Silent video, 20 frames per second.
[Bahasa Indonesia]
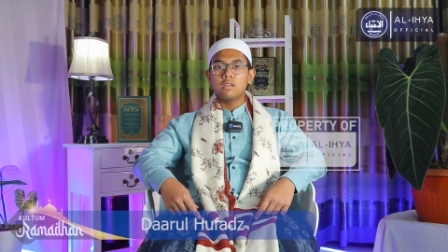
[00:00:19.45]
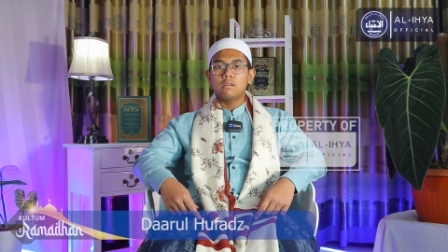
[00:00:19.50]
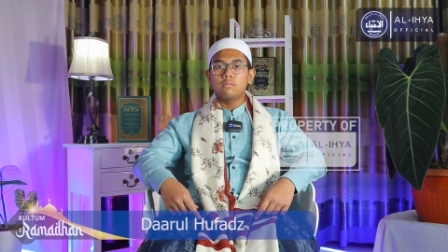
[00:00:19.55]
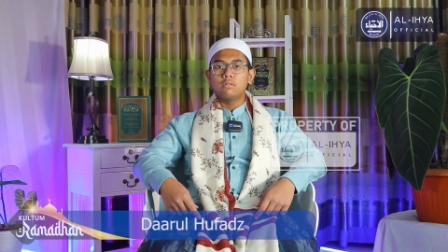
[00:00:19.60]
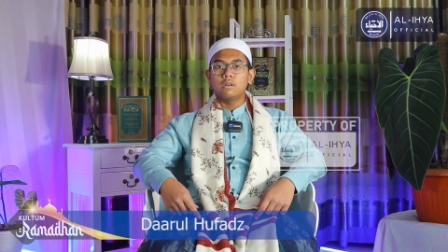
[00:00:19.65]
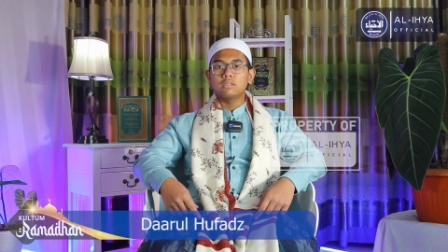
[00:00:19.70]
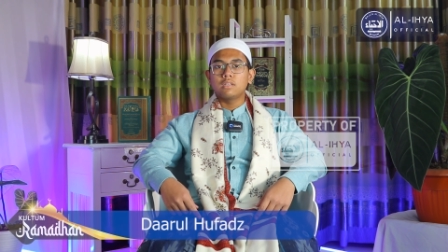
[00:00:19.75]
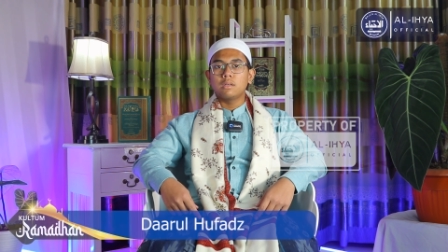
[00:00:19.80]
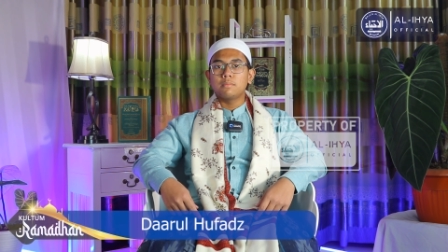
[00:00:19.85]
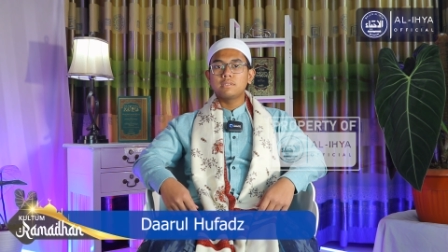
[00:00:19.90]

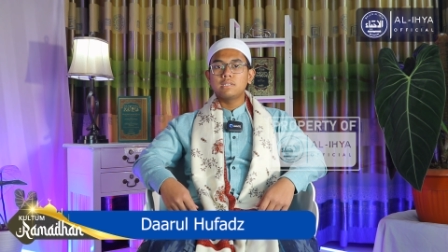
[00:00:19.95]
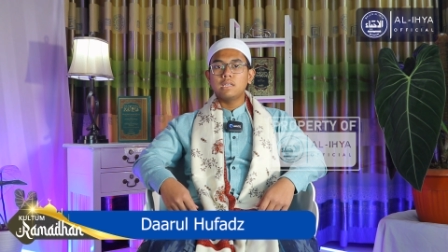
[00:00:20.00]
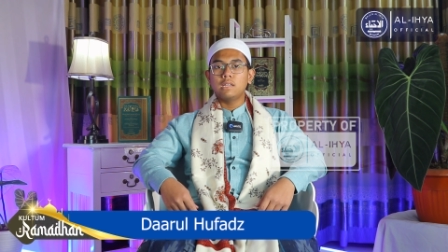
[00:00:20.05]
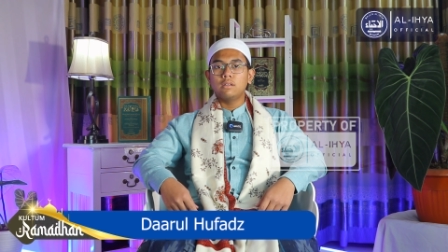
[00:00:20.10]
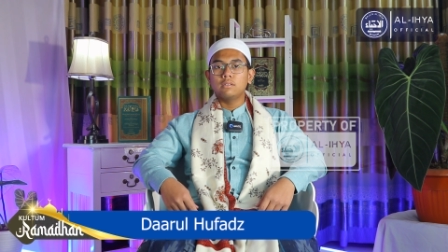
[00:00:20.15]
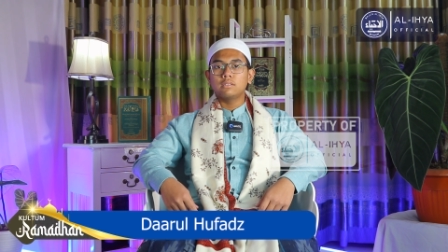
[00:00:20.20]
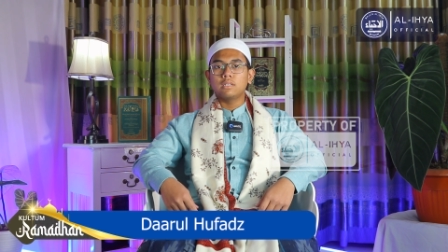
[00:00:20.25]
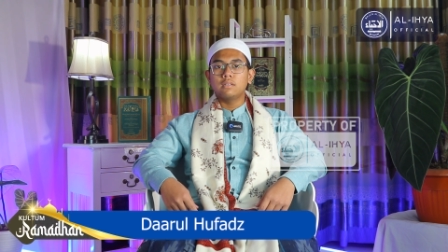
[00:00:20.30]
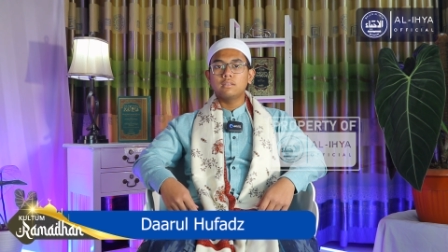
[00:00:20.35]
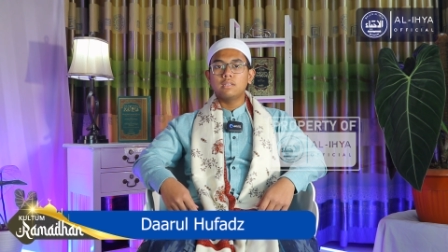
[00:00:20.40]
wa
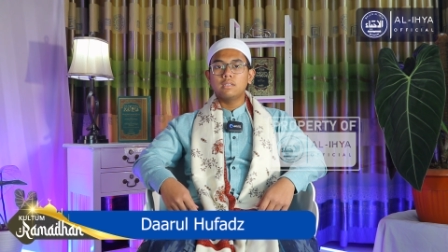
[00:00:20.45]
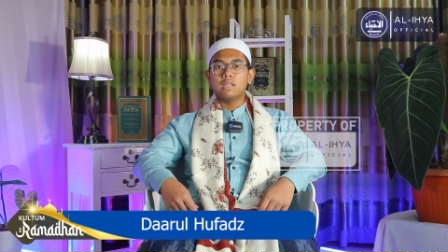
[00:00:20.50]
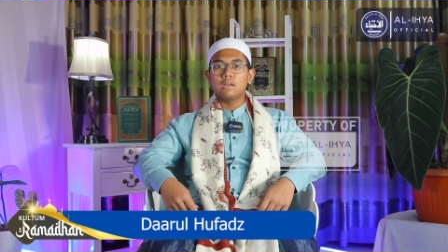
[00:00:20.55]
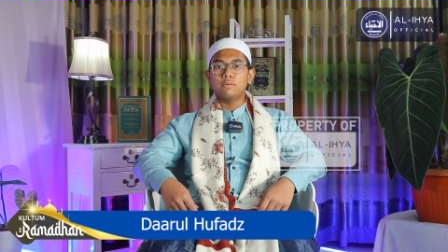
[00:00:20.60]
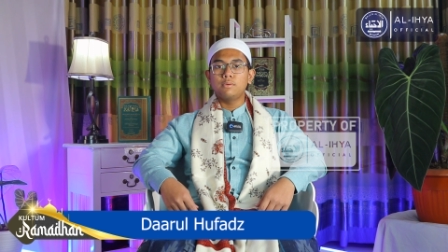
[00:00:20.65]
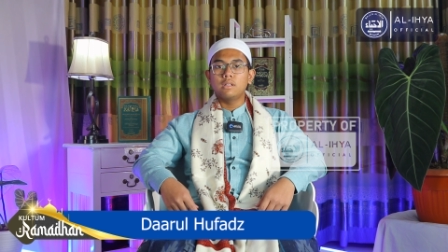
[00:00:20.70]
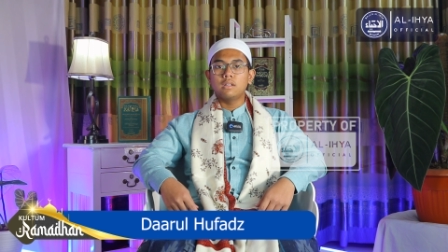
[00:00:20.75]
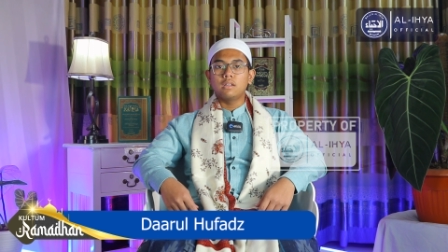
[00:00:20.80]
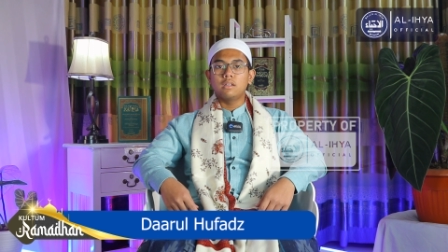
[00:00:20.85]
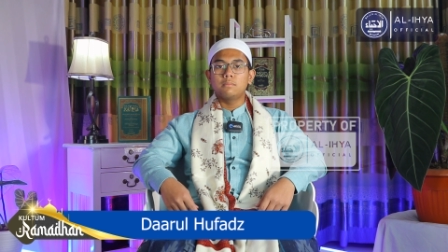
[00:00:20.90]
tafsiratan li
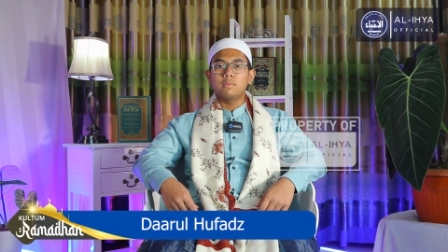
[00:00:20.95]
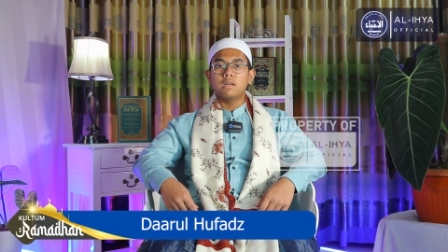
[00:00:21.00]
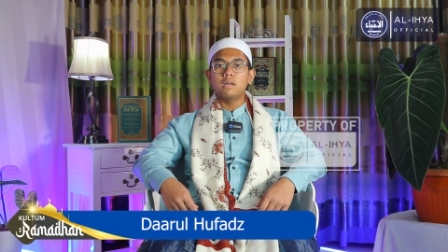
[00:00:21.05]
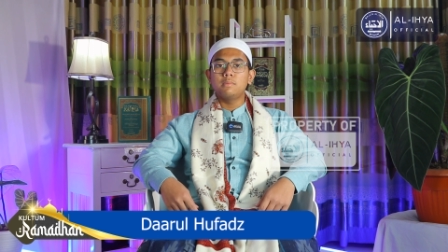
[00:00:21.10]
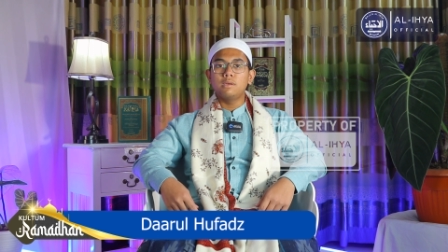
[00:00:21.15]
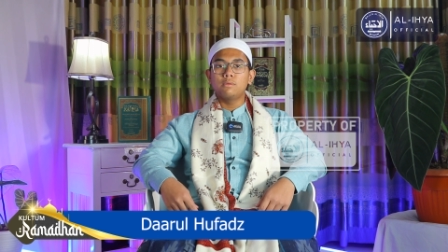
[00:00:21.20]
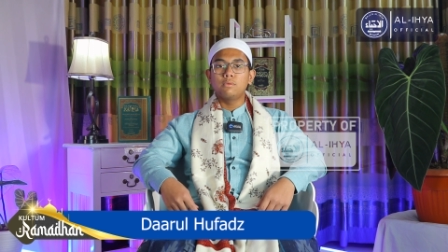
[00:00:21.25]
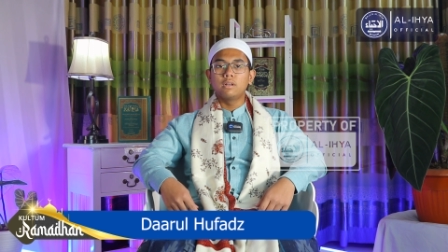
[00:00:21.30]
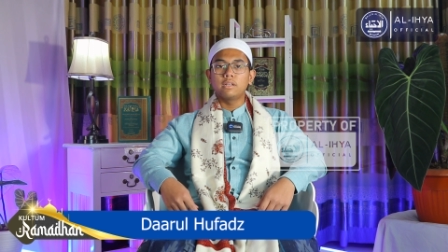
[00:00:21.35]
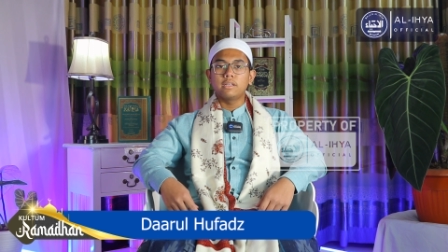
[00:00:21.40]
dawil
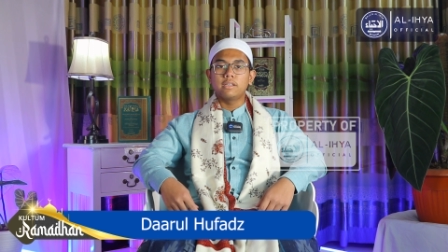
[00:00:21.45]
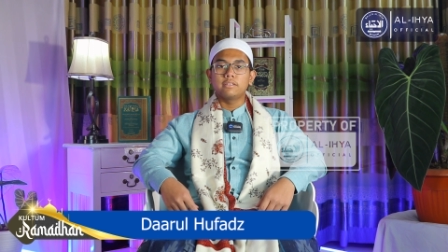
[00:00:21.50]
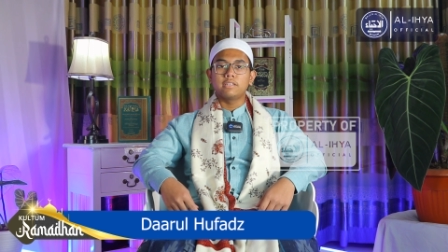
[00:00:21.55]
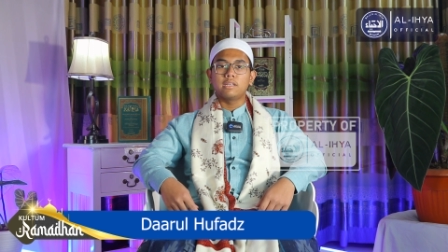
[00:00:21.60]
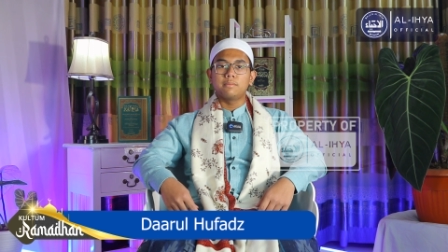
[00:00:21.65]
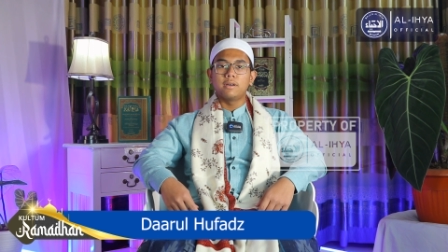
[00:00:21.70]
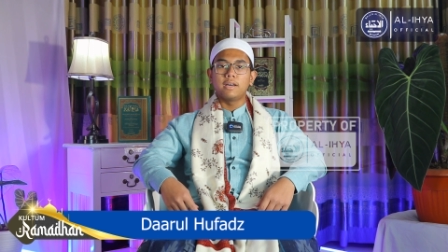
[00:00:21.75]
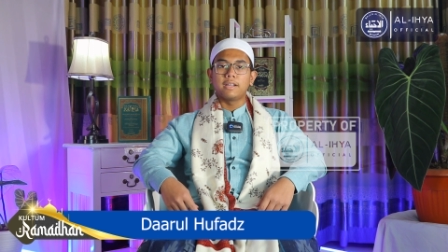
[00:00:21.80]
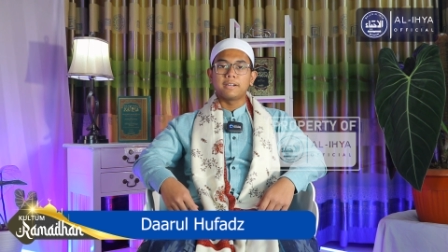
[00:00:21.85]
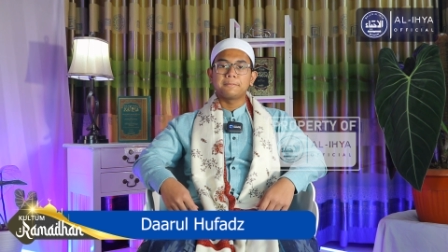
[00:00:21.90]
a'babi wal
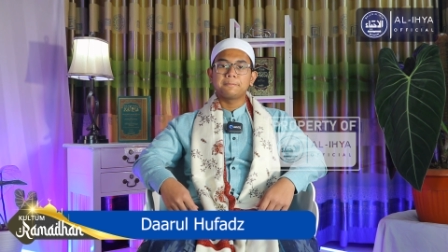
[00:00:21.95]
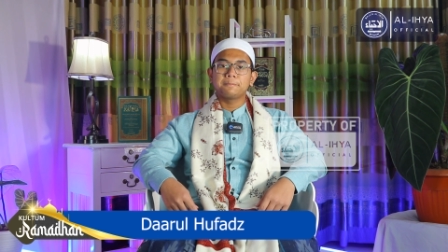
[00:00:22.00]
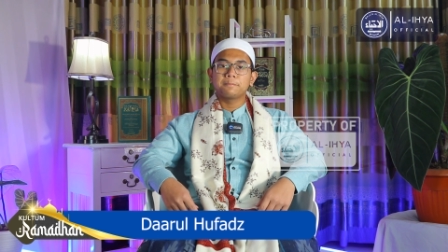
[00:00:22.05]
i'tibar.